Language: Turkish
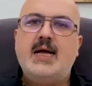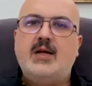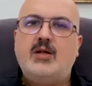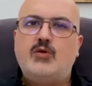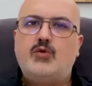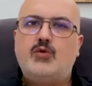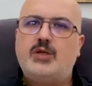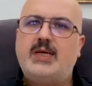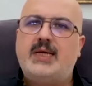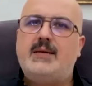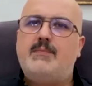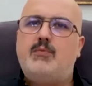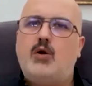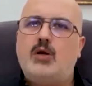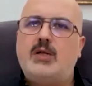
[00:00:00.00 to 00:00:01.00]

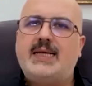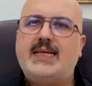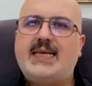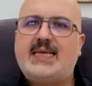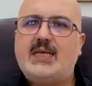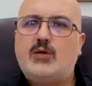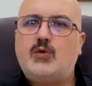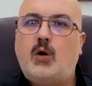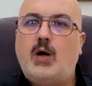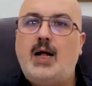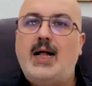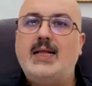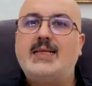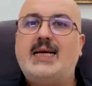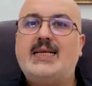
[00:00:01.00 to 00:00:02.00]
Türkiye'nin bölgedeki
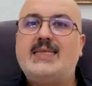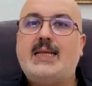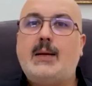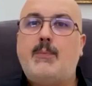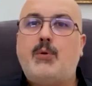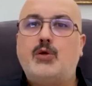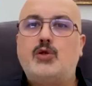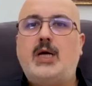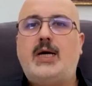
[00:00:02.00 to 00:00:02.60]
doğal gaz deposu